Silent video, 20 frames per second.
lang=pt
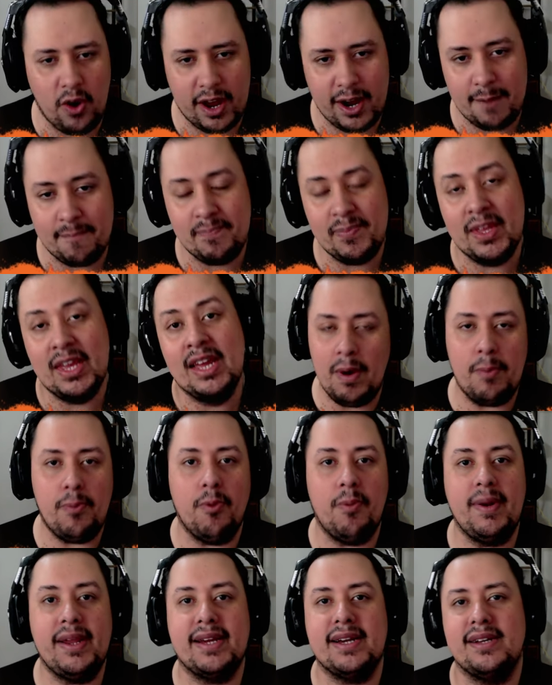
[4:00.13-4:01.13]
Agora, uma
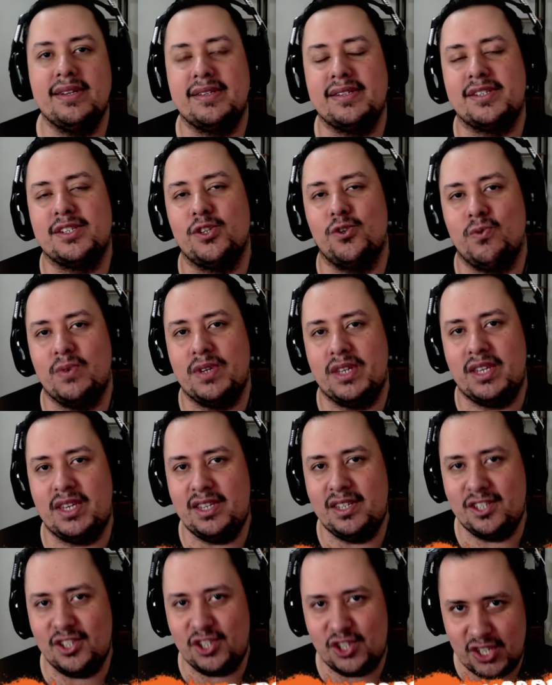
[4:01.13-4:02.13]
publicação
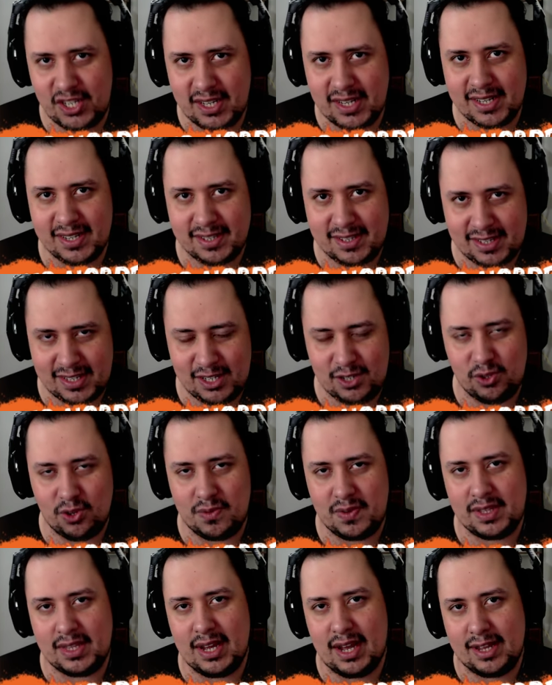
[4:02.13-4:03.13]
que indica sim
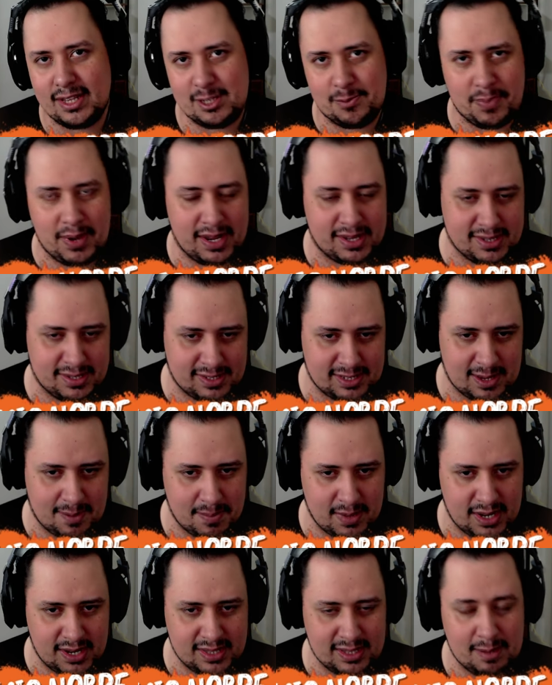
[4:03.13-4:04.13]
novidades para essa
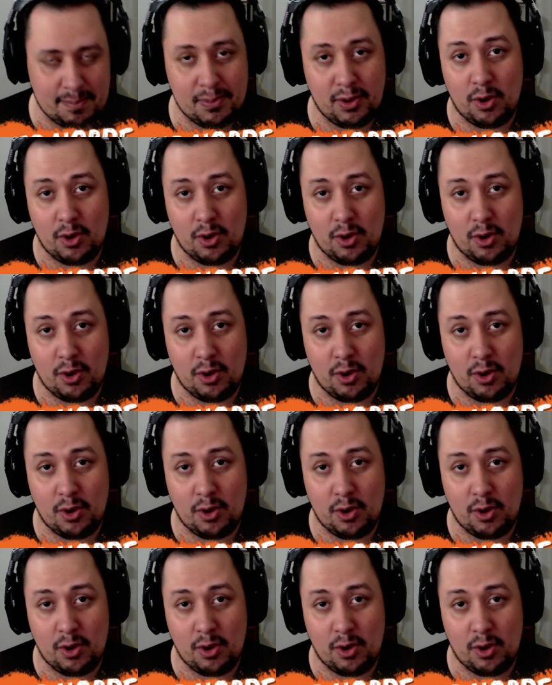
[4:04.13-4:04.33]
semana,